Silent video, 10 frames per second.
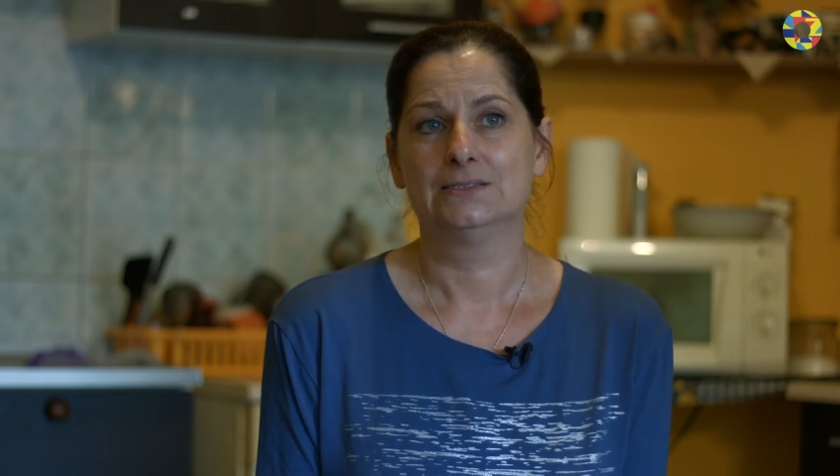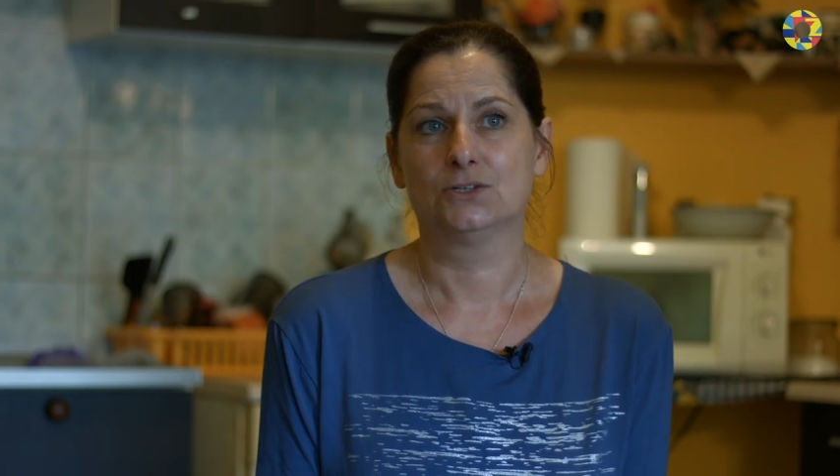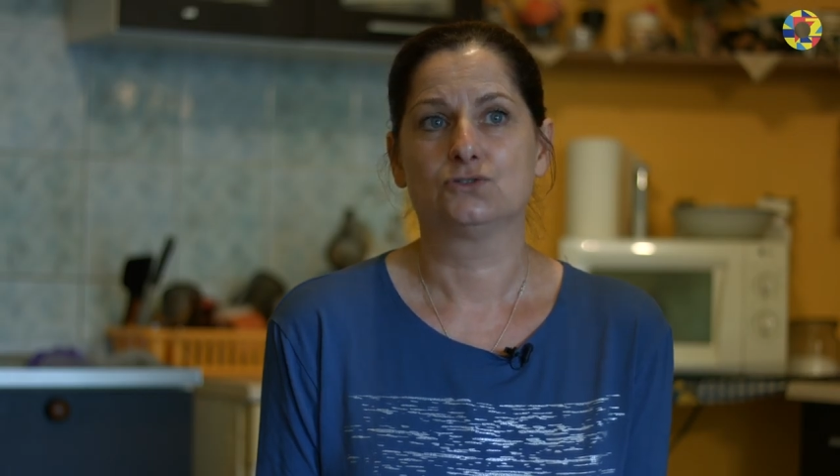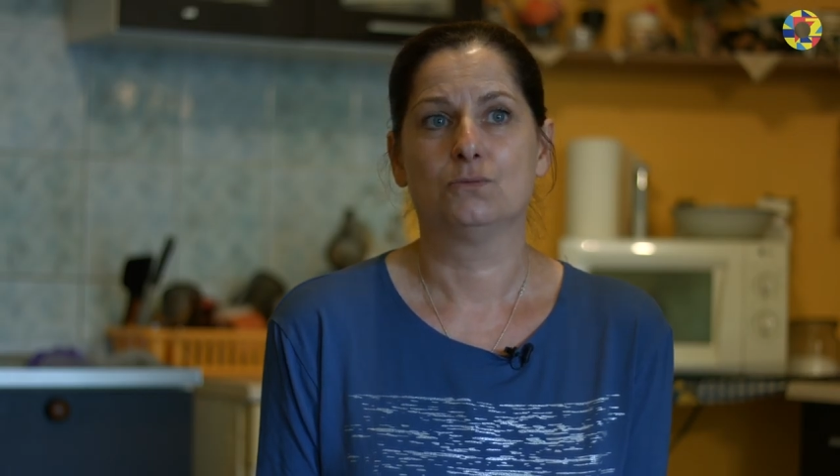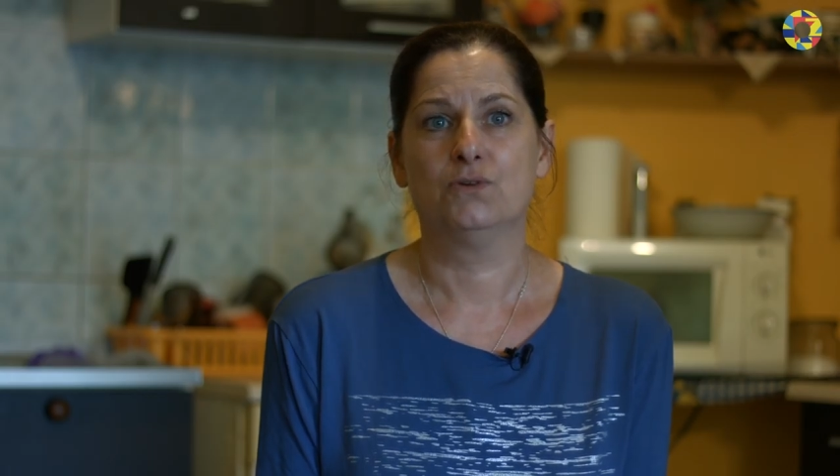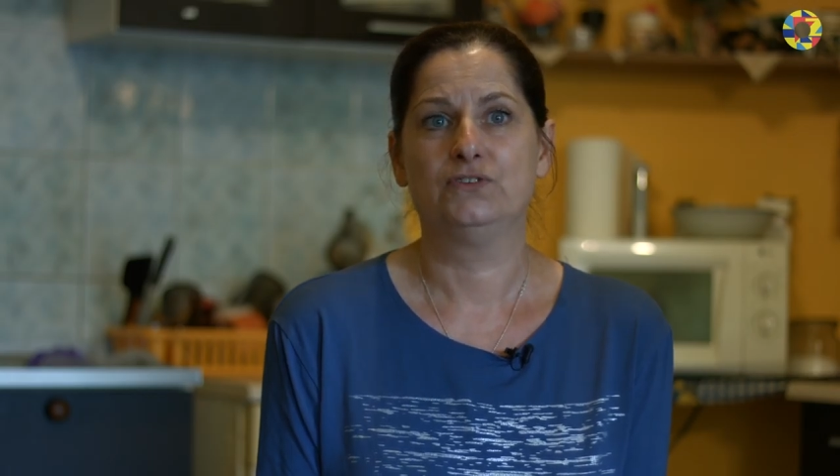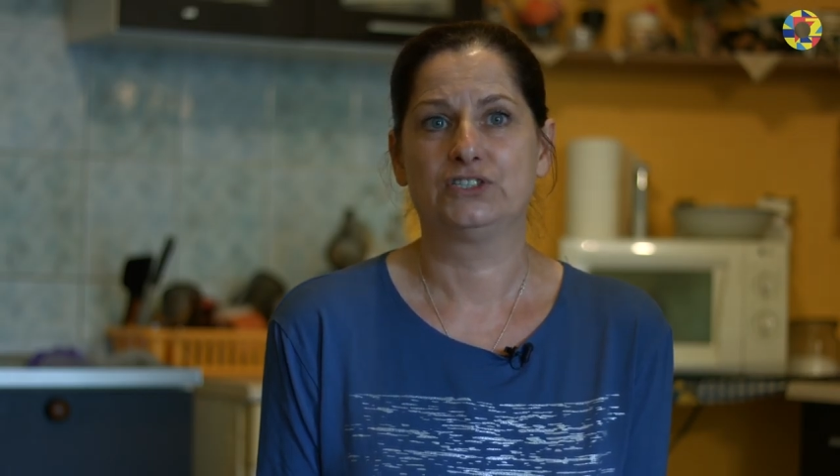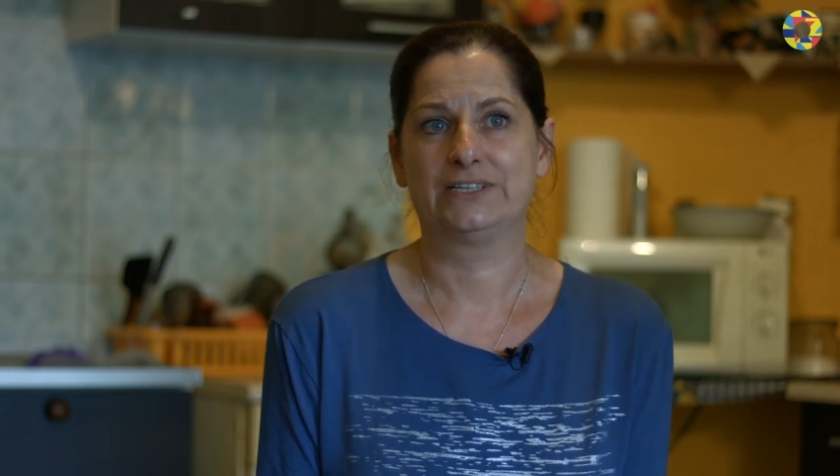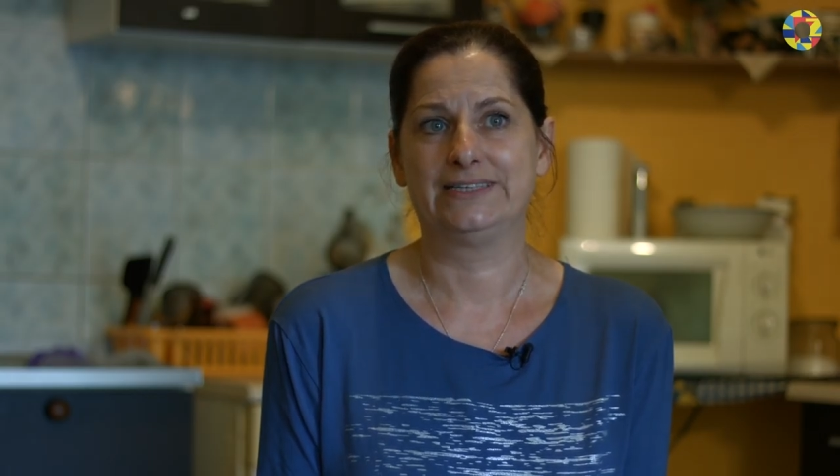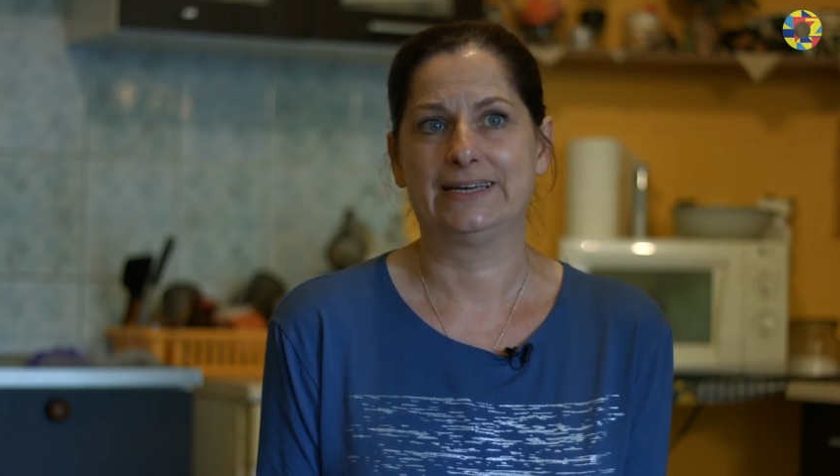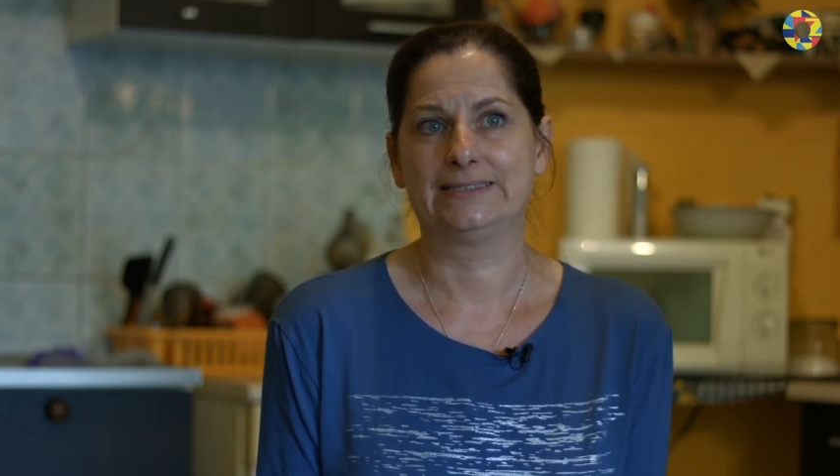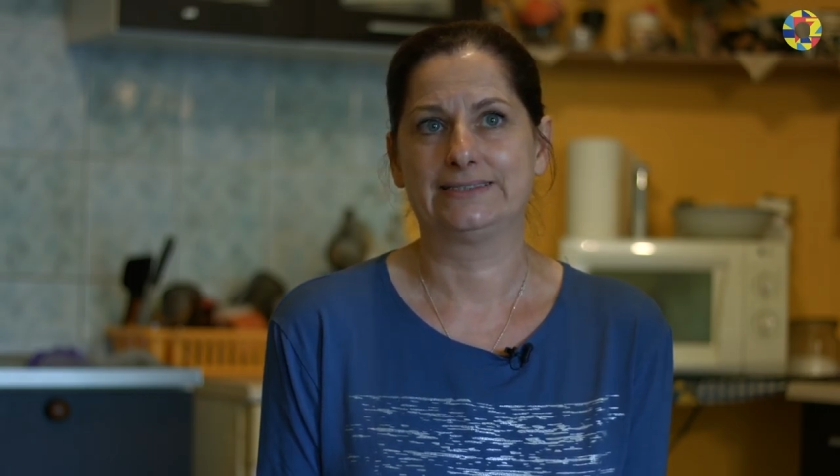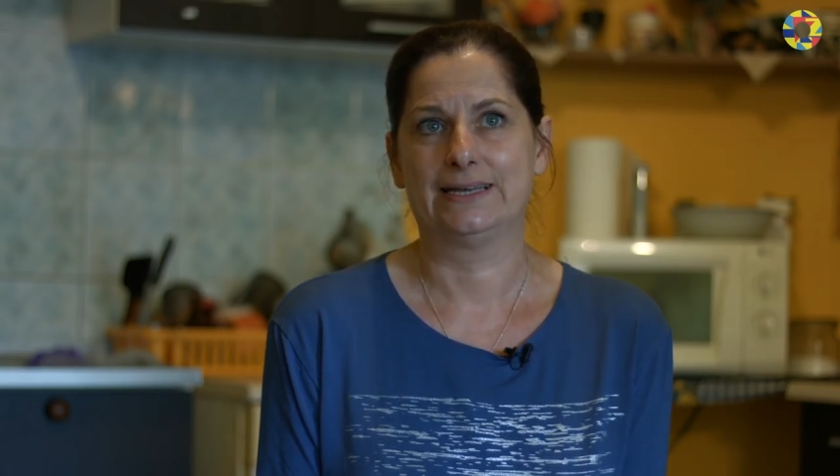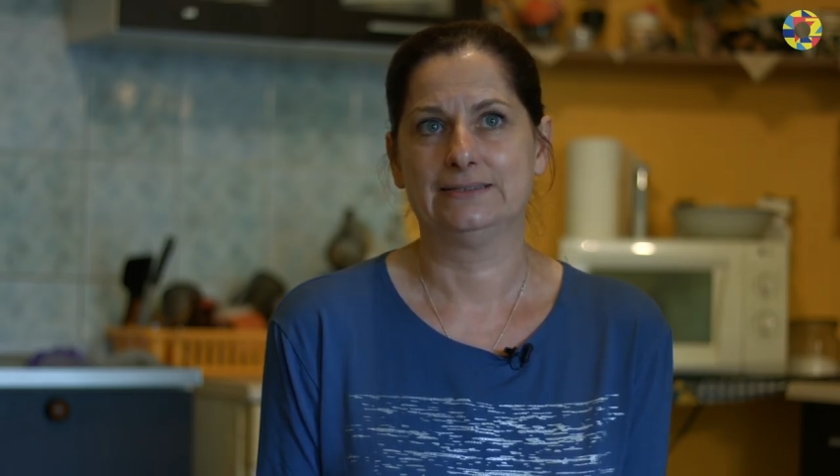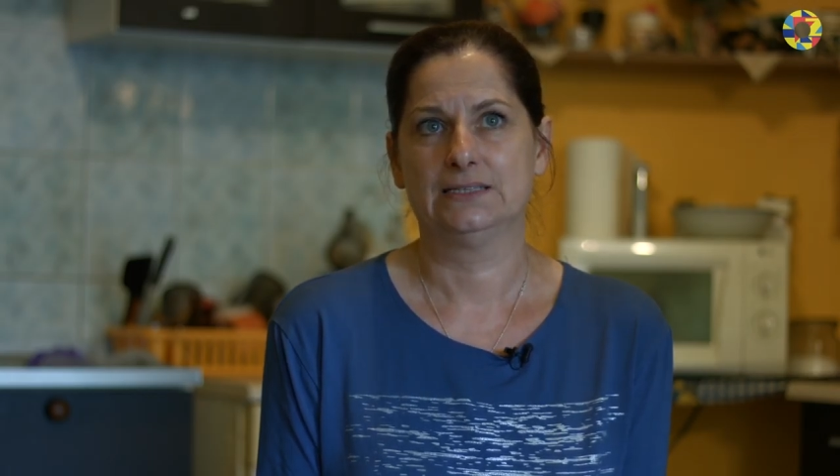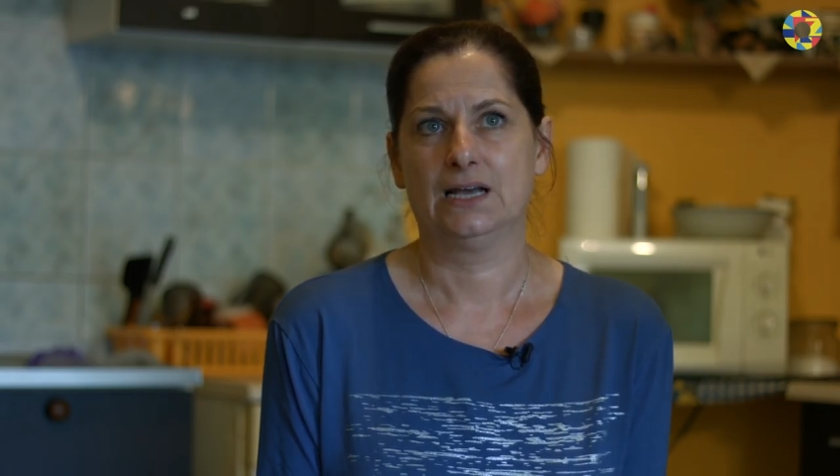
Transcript: no to mówi, że nie chce.